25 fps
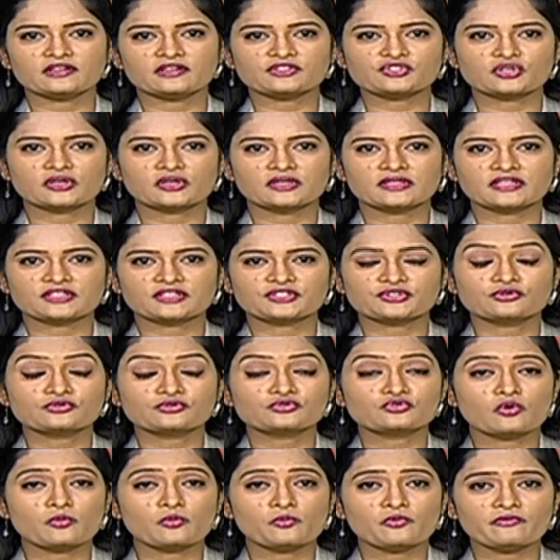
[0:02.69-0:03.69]
రాష్ట్ర అధ్యక్షుడు
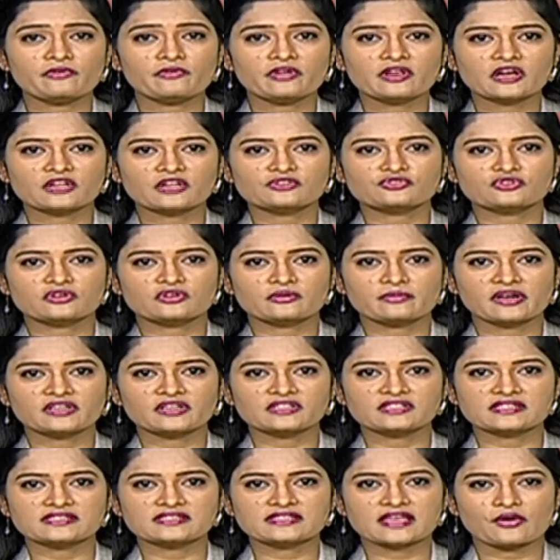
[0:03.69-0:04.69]
సోము వీర్రాజు
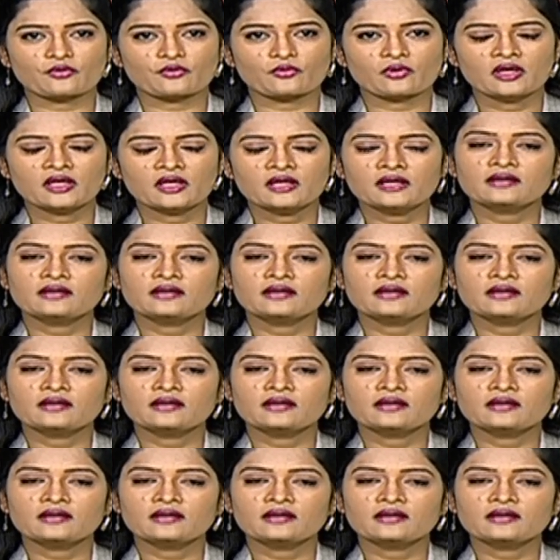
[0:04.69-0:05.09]
డిమాండ్ చేశారు